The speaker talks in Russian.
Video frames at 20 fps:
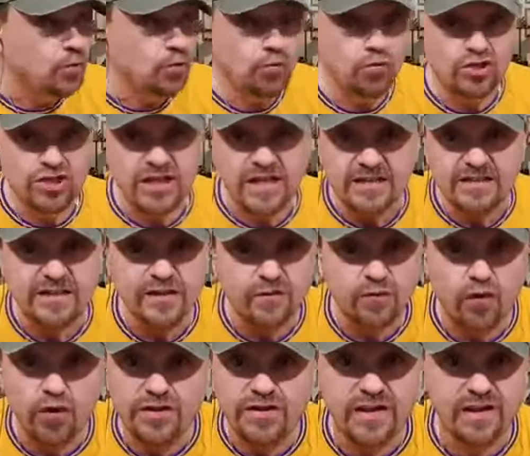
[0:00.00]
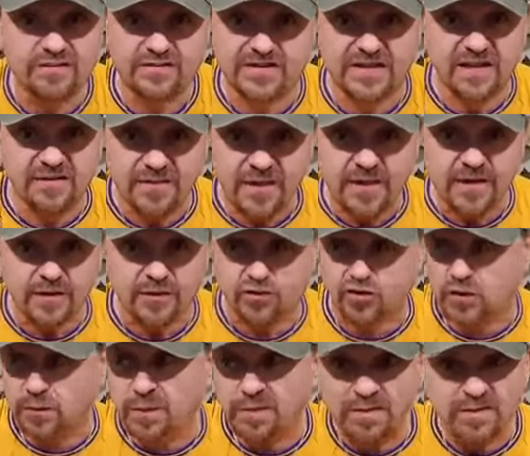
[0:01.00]
Уже сегодня все видят,
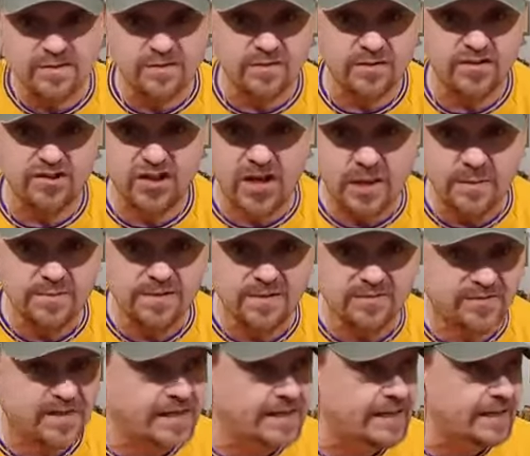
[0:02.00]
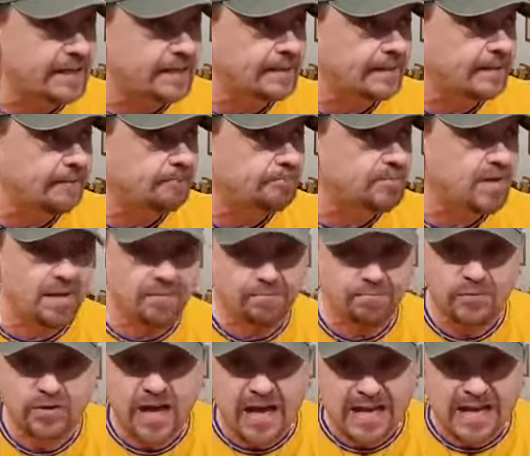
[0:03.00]
что мы возвращаемся в какие-то, на,
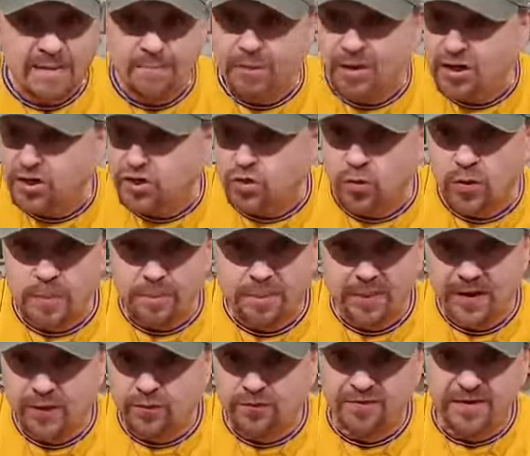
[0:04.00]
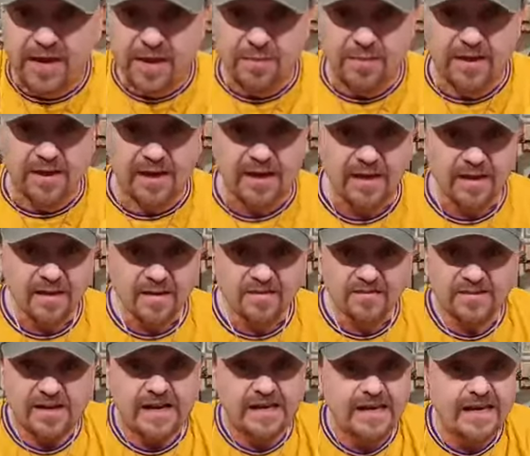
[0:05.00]
на небольшой период времени,
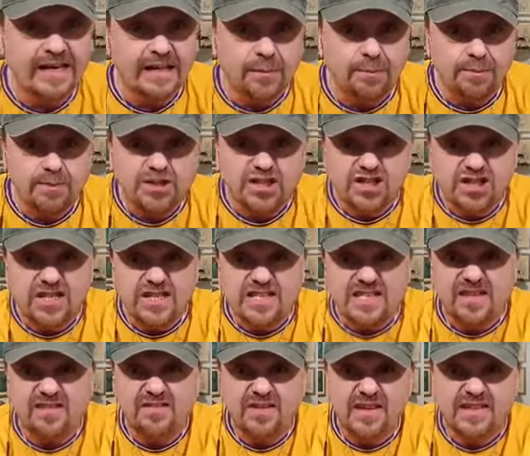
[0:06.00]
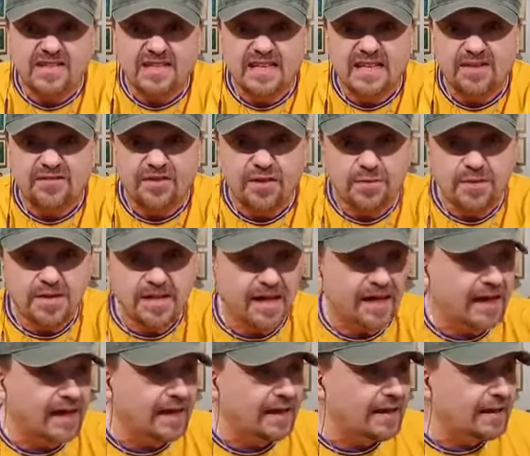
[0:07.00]
в какие-то почти советские
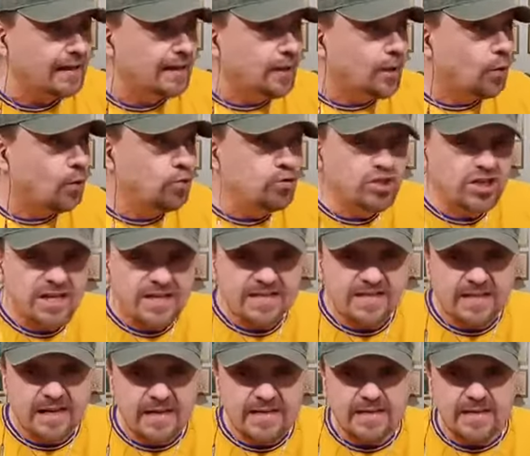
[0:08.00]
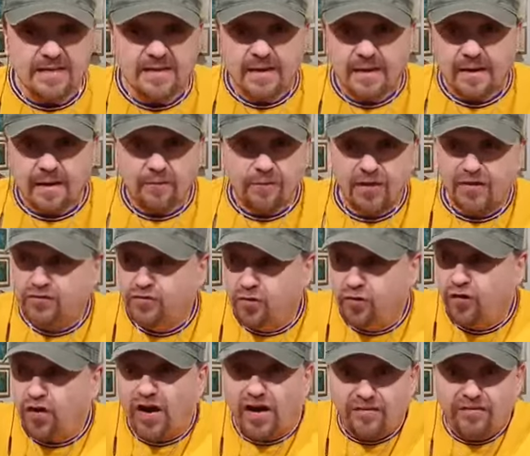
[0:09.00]
времена. Уже садят,
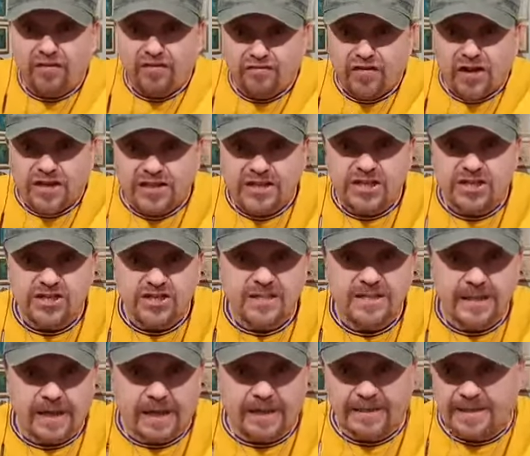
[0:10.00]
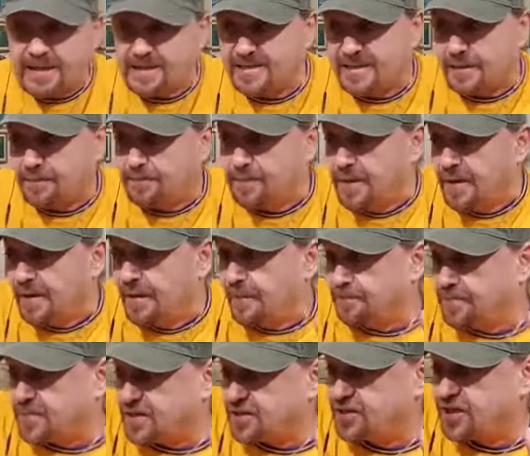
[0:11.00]
ну, фактически хотят там
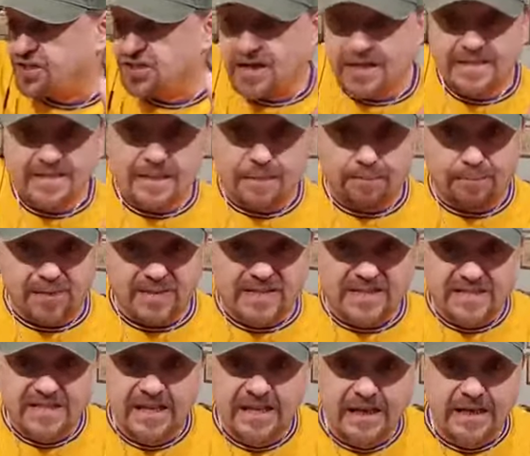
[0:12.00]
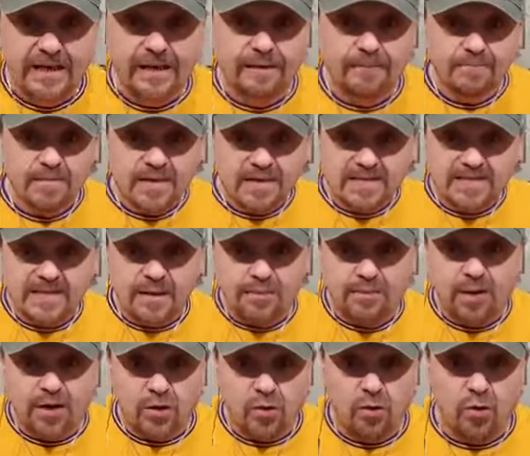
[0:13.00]
сажать за посты, за
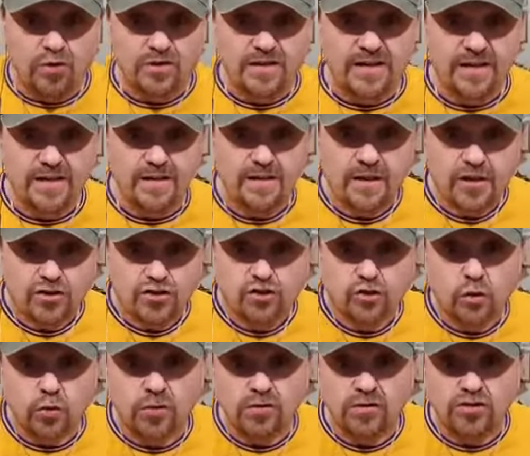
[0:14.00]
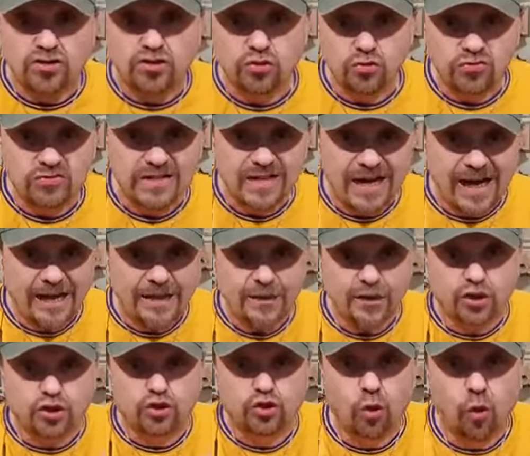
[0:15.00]
пародии, скоро начнут за
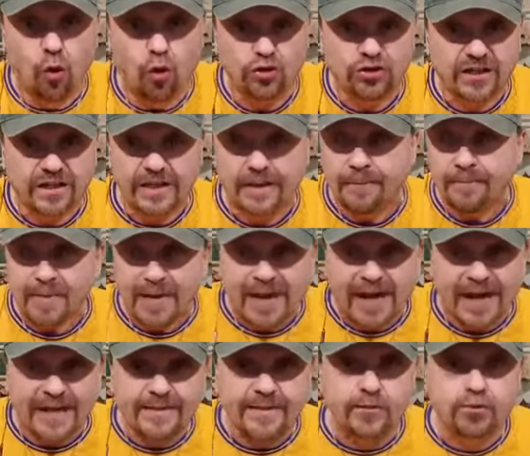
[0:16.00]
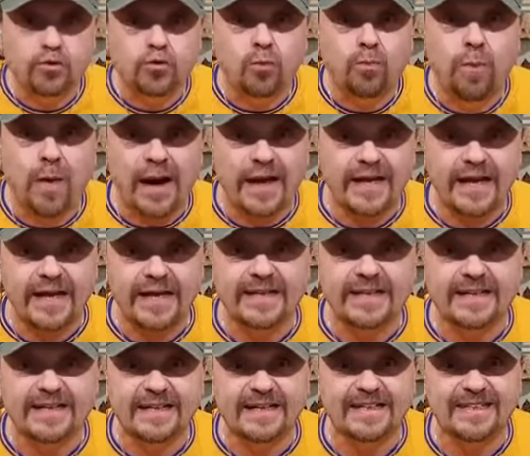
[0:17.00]
анекдоты. Это тупая
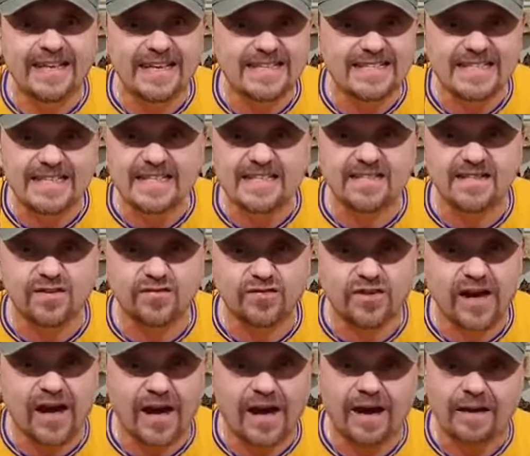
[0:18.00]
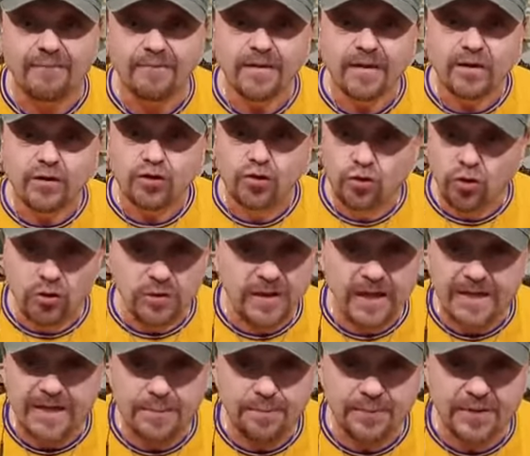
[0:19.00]
реинкарнация совка.
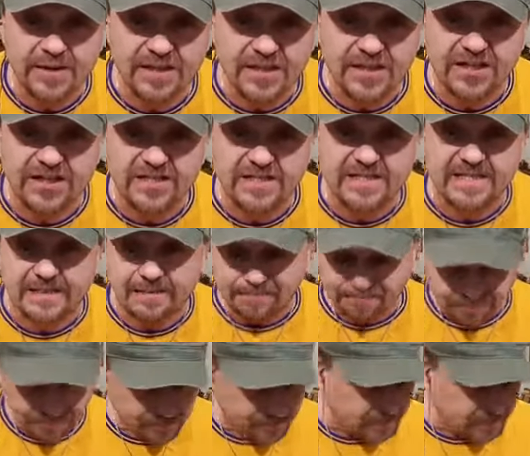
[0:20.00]
Долго не продержится.